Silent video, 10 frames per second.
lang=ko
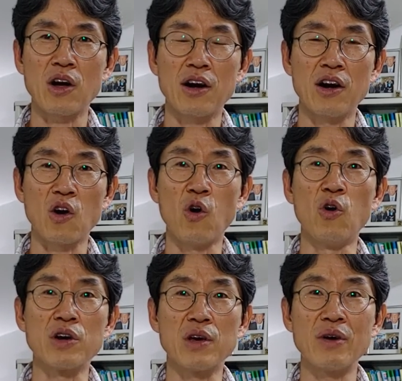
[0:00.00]
어,
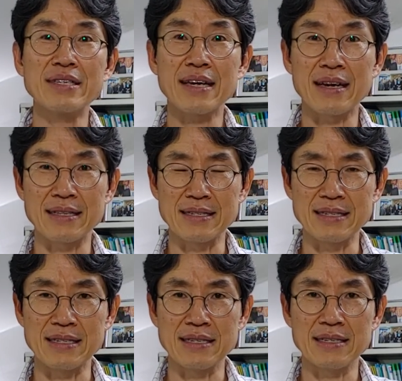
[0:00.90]
거래
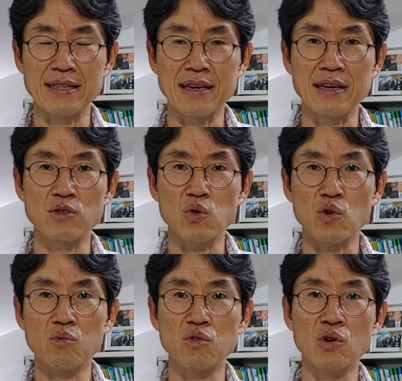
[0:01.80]
회사라든지 네,
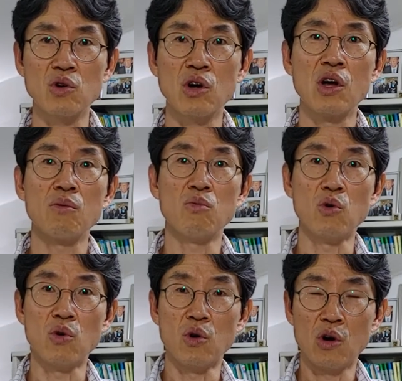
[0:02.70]
조금 더
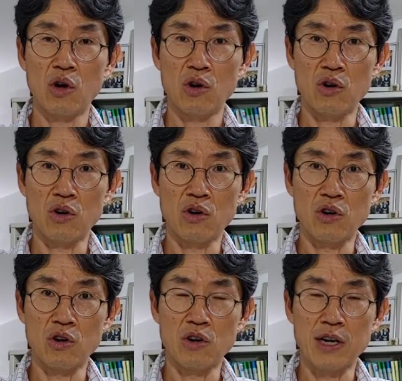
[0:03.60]
뭐
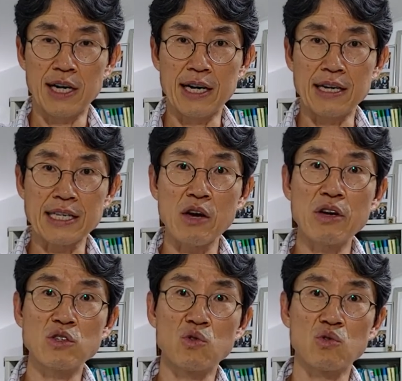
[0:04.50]
어, 아,
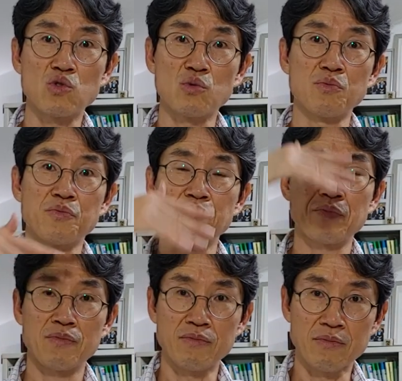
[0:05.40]
사회적으로 좀,
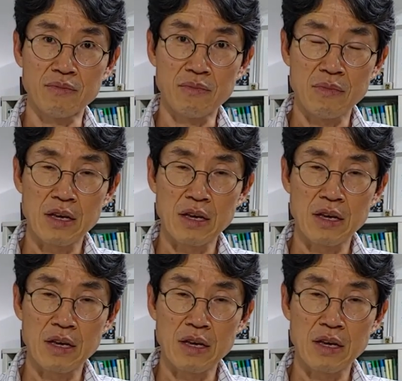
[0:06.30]
음,